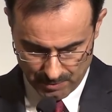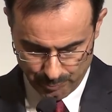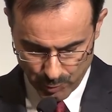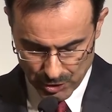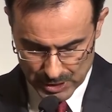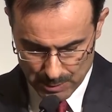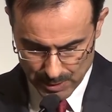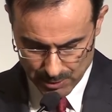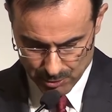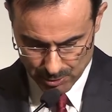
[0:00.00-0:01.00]
W
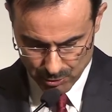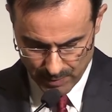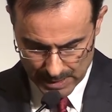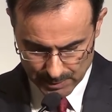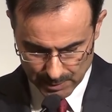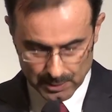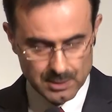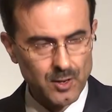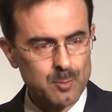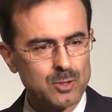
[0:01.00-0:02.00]
poniedziałek czy czwartek
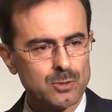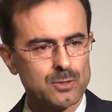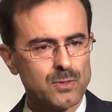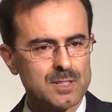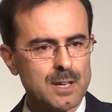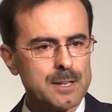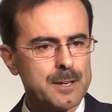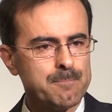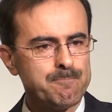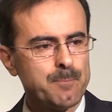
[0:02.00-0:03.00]
nazwiemy to
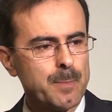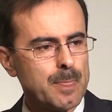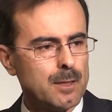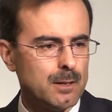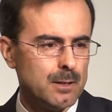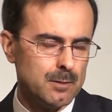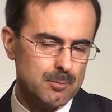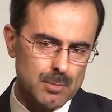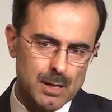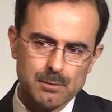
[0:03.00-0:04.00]
zwiedzaniem,
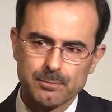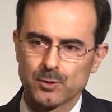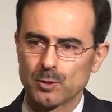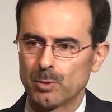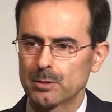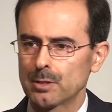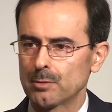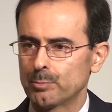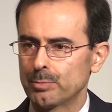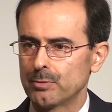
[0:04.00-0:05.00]
a w sobotę
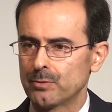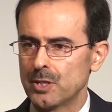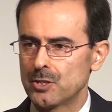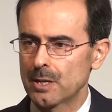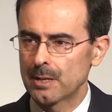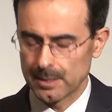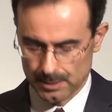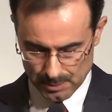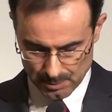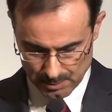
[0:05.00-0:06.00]
lub w niedzielę
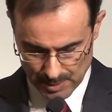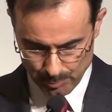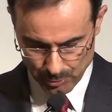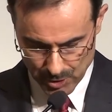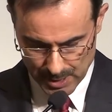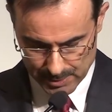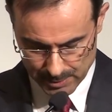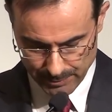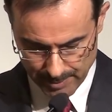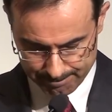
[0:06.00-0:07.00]

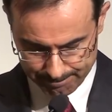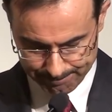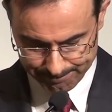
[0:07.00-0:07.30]
nabożeństwem.